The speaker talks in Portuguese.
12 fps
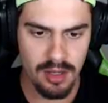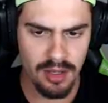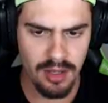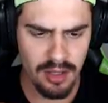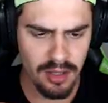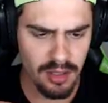
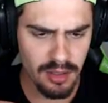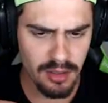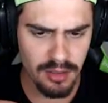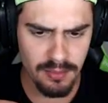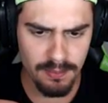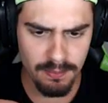
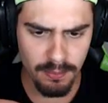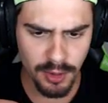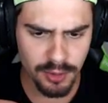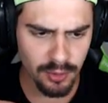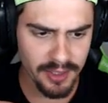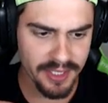Ei,
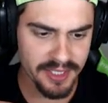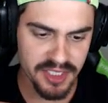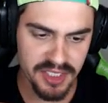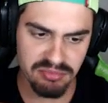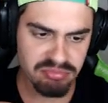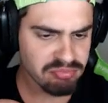muito
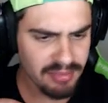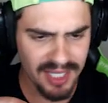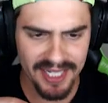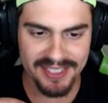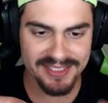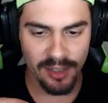grande.
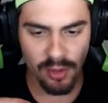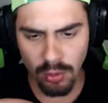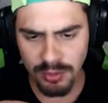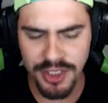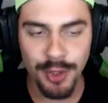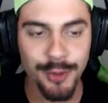Beleza,
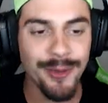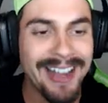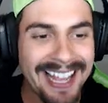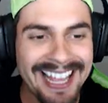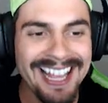continua.